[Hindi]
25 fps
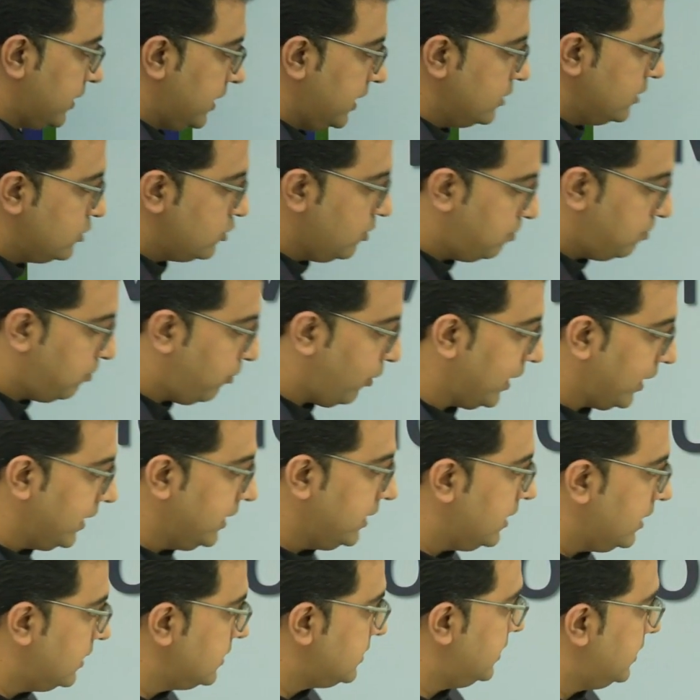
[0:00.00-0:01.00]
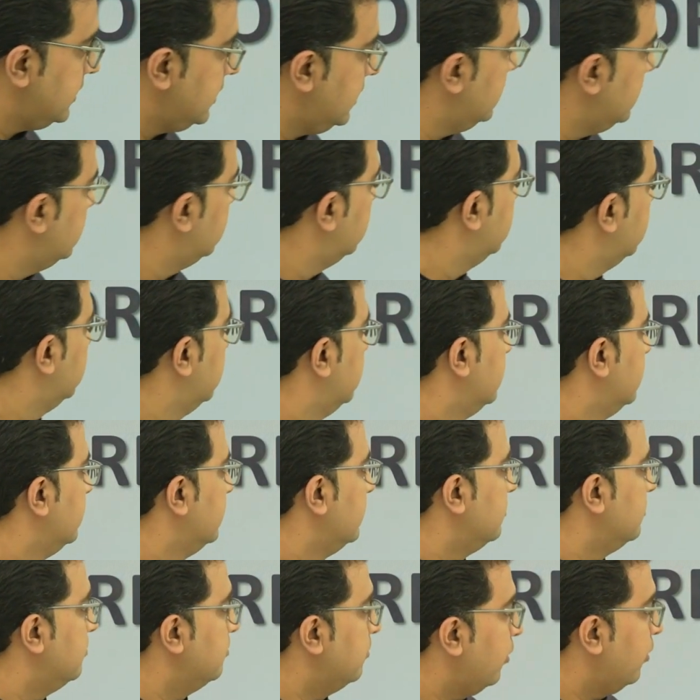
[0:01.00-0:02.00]
के जो पॉइंटर्स है ना
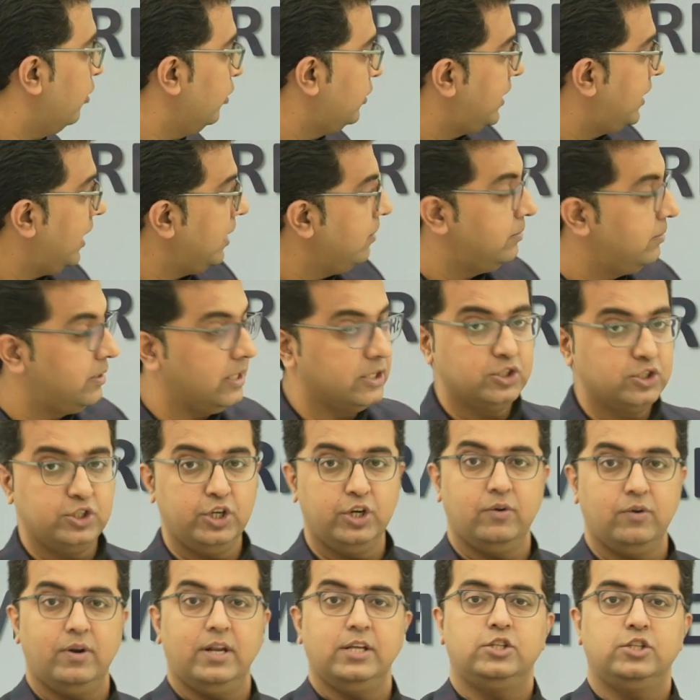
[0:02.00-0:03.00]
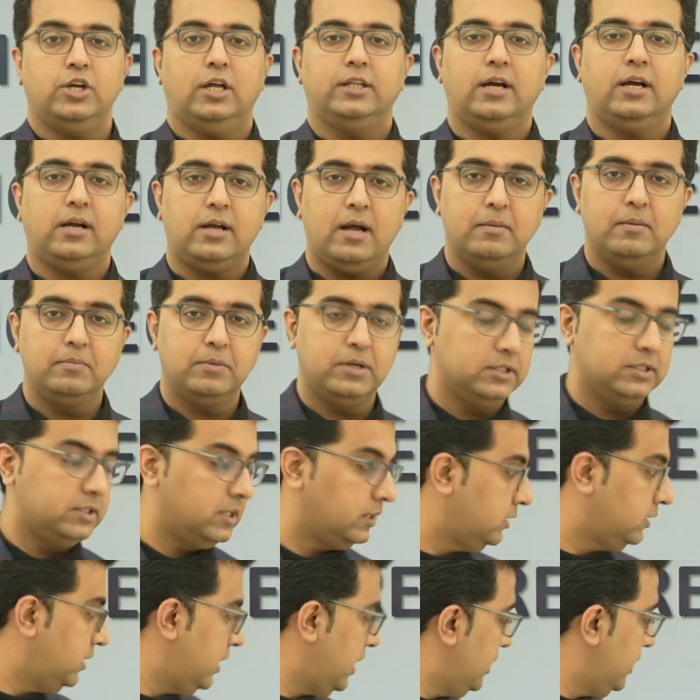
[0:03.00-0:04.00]
मोर टाइम टेस्टेड वाला ज़्यादा काम कर
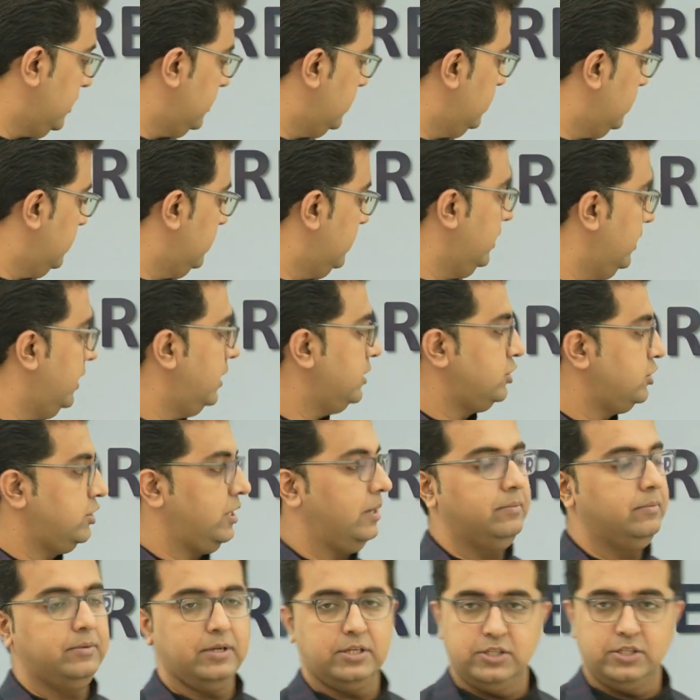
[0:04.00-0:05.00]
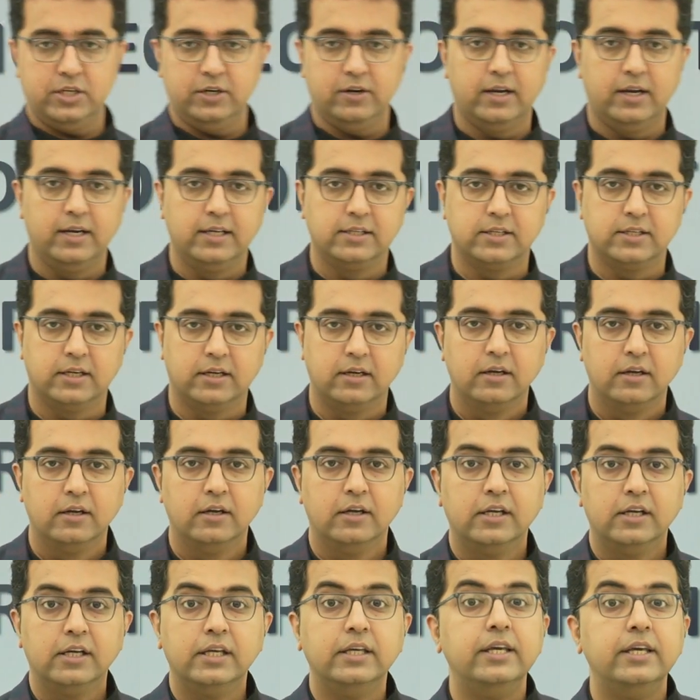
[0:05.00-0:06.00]
सकता है लेस टाइम टेस्टेड वाले से
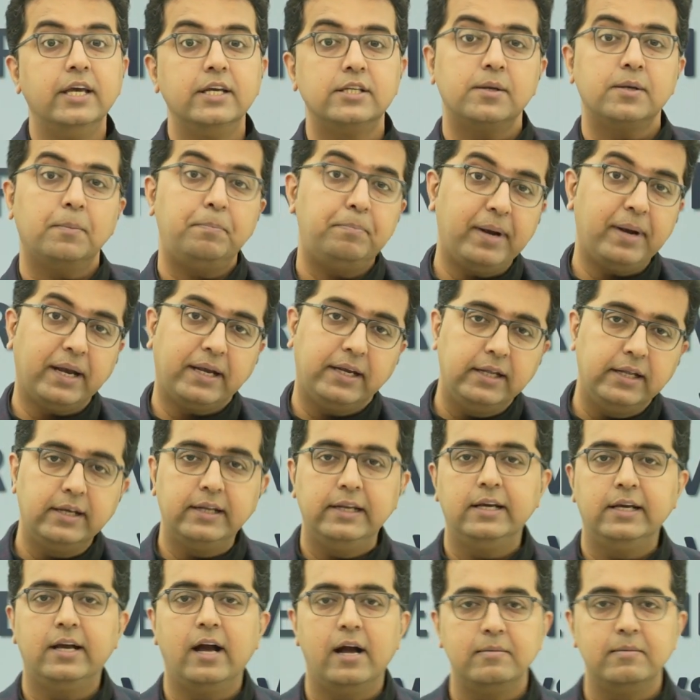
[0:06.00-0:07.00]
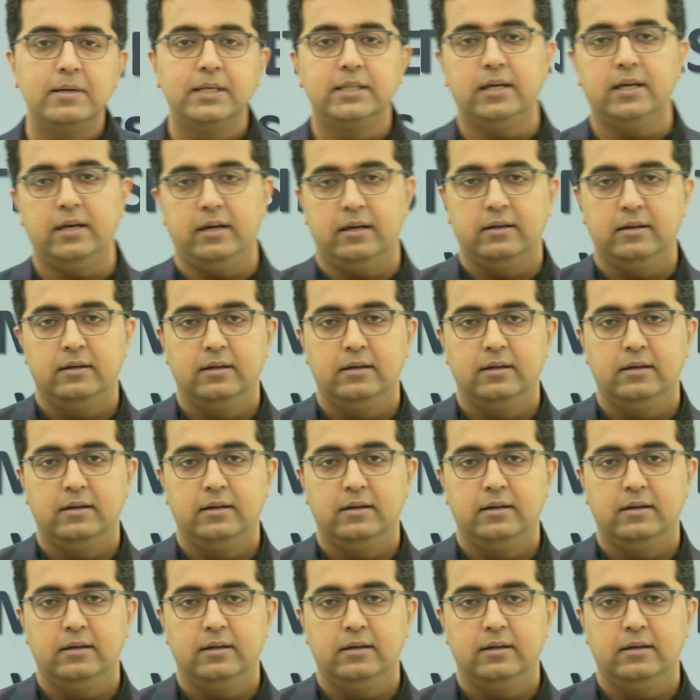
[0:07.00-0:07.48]
ये सब प्रैक्टिकली काम आता है